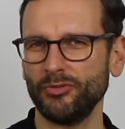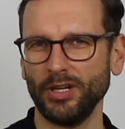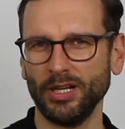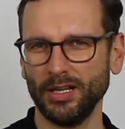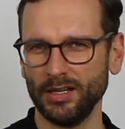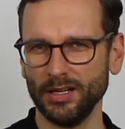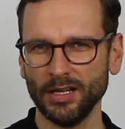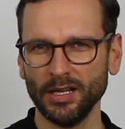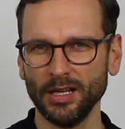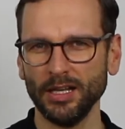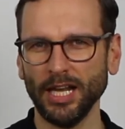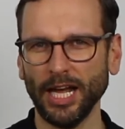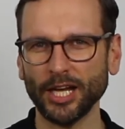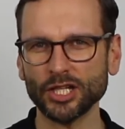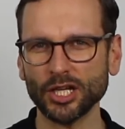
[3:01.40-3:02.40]
fahre
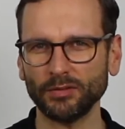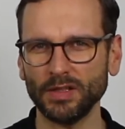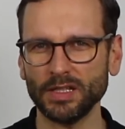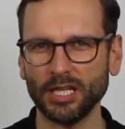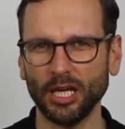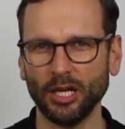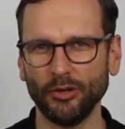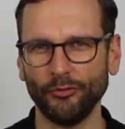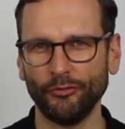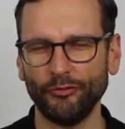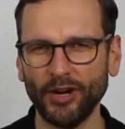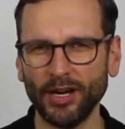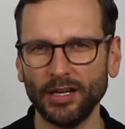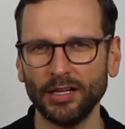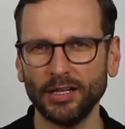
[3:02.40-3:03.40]
leidenschaftlich gern
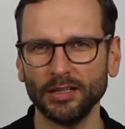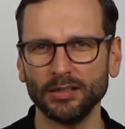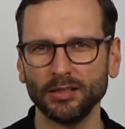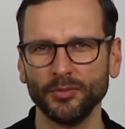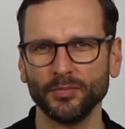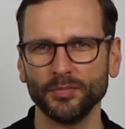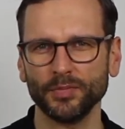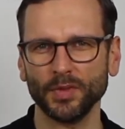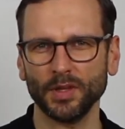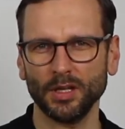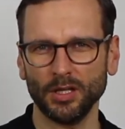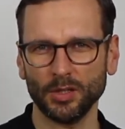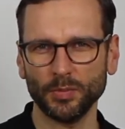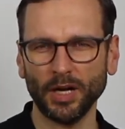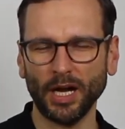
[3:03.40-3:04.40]
Fahrrad,
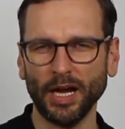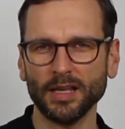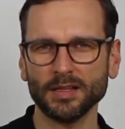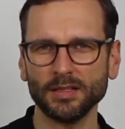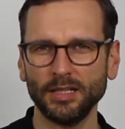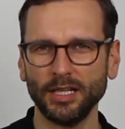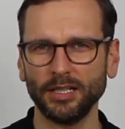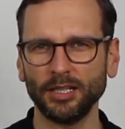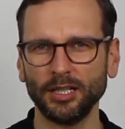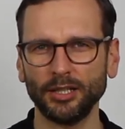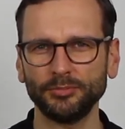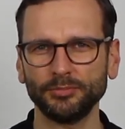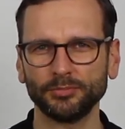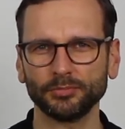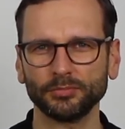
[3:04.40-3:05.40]
ich bereise
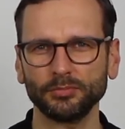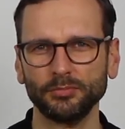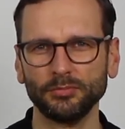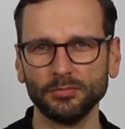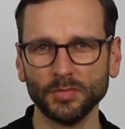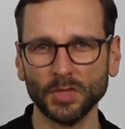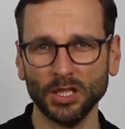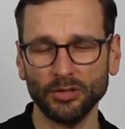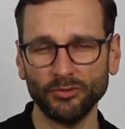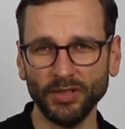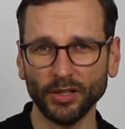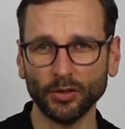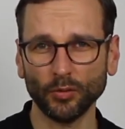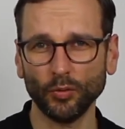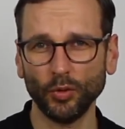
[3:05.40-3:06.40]
Länder, ich
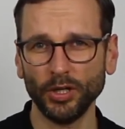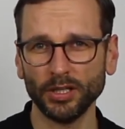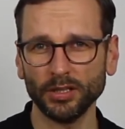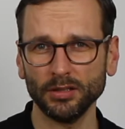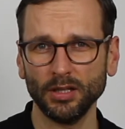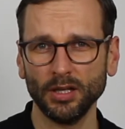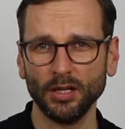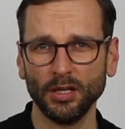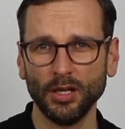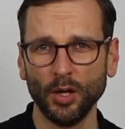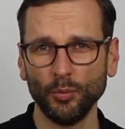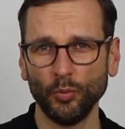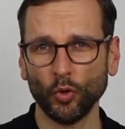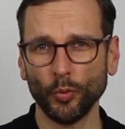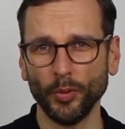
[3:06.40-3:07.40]
fliege irgendwo hin,
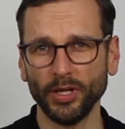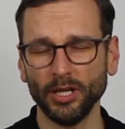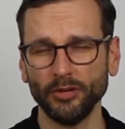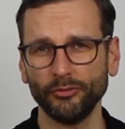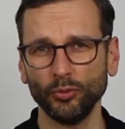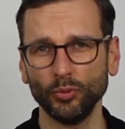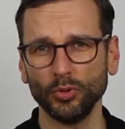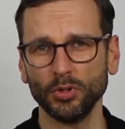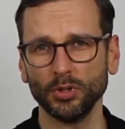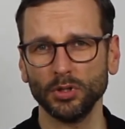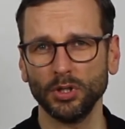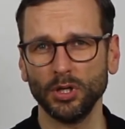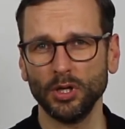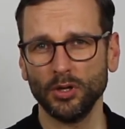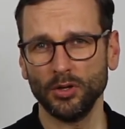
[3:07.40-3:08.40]
buche meinen Hinflug
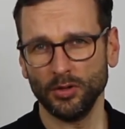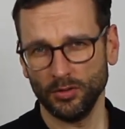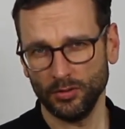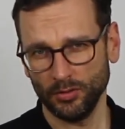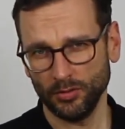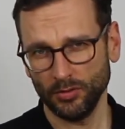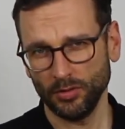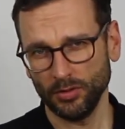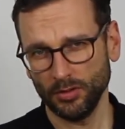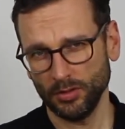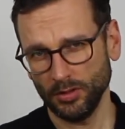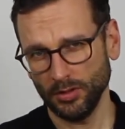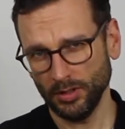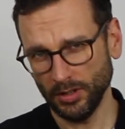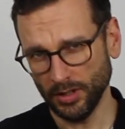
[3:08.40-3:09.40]

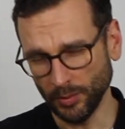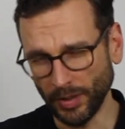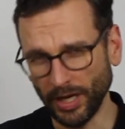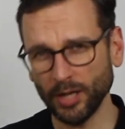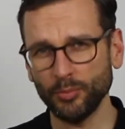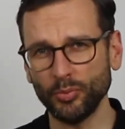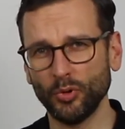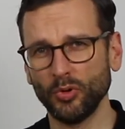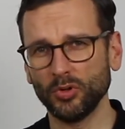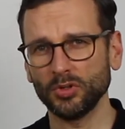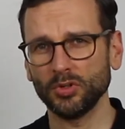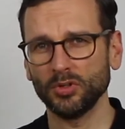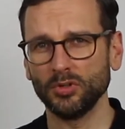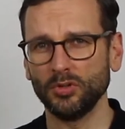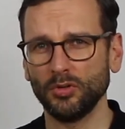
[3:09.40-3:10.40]
an dem einen Punkt
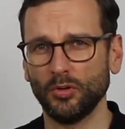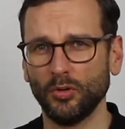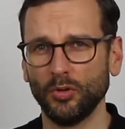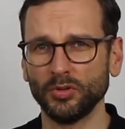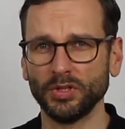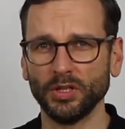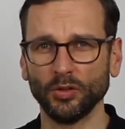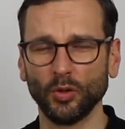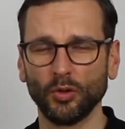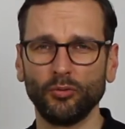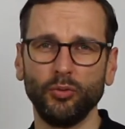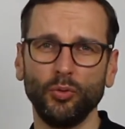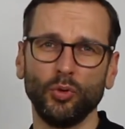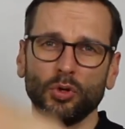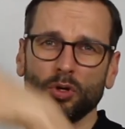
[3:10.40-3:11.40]
und den
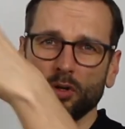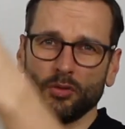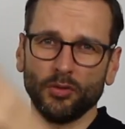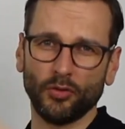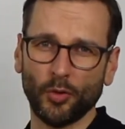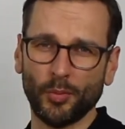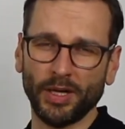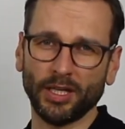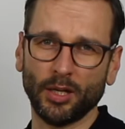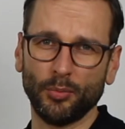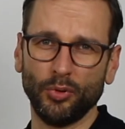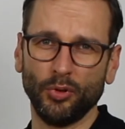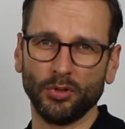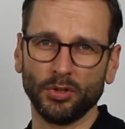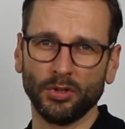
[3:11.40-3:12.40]
Rückflug vom anderen
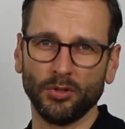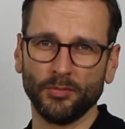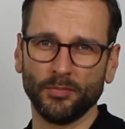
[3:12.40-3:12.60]
Punkt.